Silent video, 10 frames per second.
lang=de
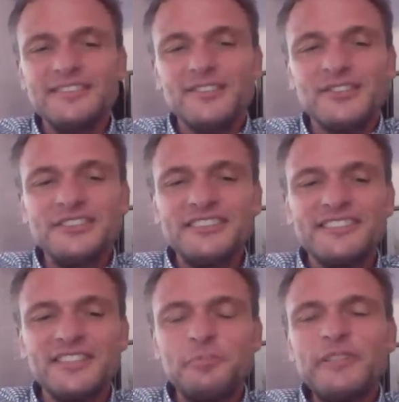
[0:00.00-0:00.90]

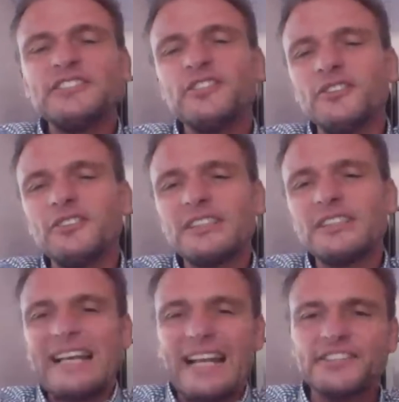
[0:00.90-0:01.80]
und ich bin so ein
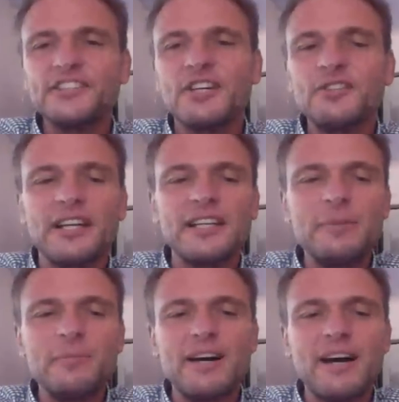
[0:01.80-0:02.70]
klassischer
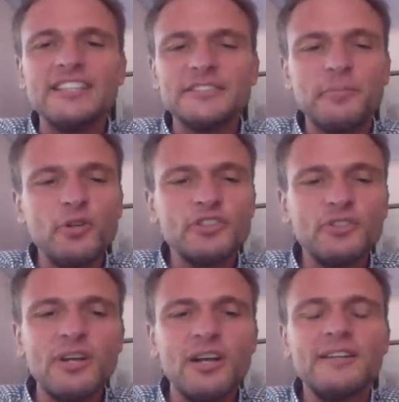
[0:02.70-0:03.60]
Unternehmer
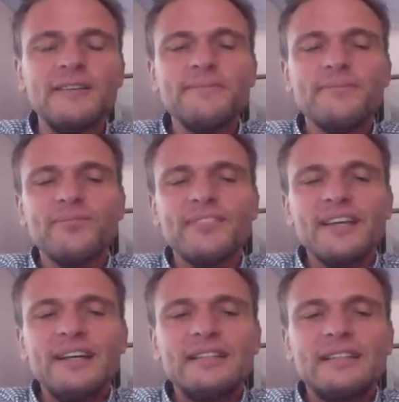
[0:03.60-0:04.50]
1.0,
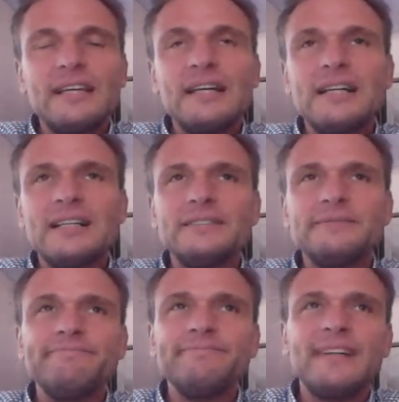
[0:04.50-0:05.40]
der
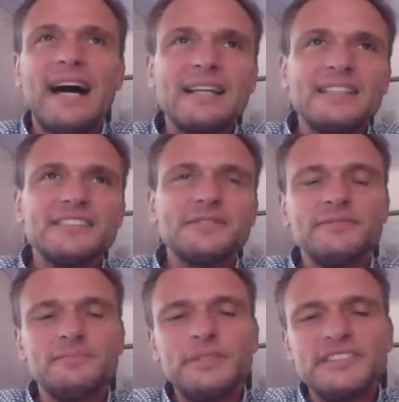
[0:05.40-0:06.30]

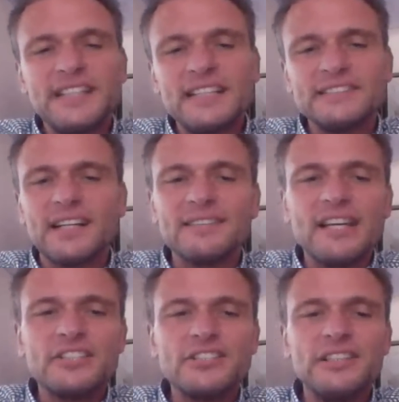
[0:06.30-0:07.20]
alles bis jetzt an
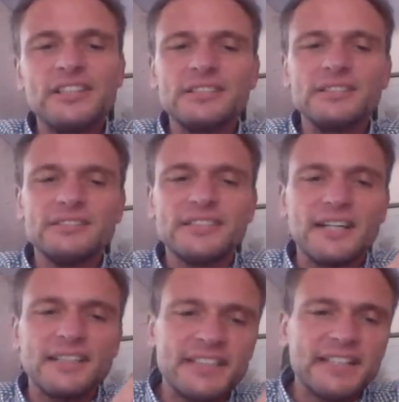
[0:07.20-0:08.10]
Technik
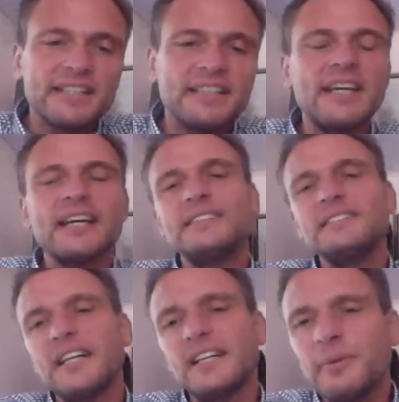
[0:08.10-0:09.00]
seiner
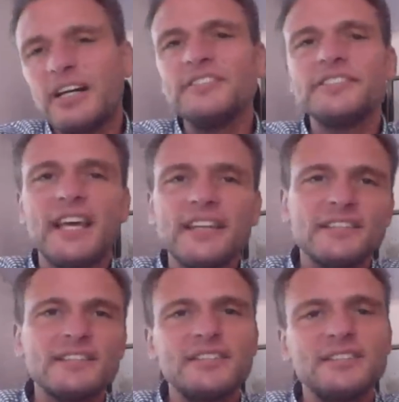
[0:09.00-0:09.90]
Sekretärin, seinem
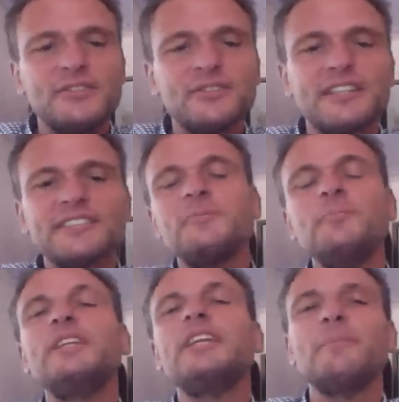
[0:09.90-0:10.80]
Assistenten oder
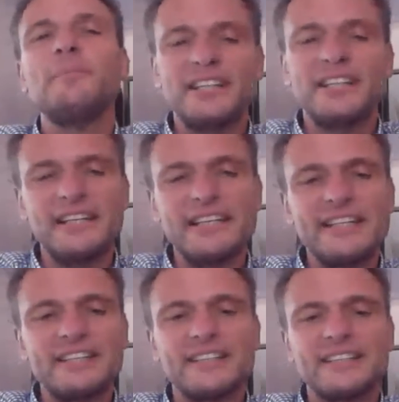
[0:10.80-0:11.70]
seinen Mitarbeitern
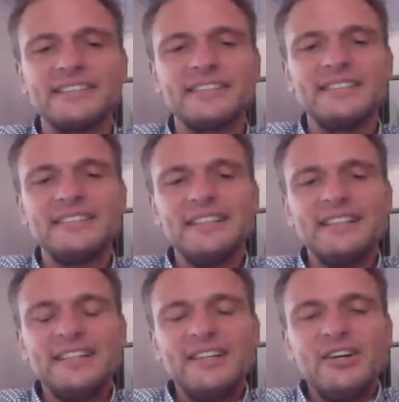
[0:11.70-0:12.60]
delegiert hat.
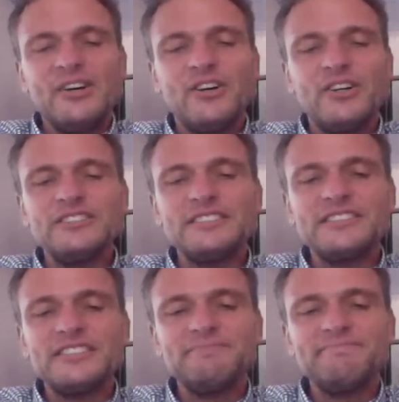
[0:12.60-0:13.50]

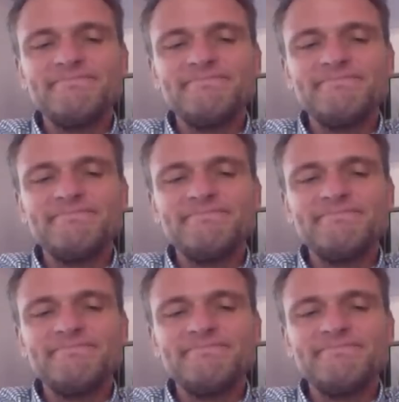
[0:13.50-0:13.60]
Und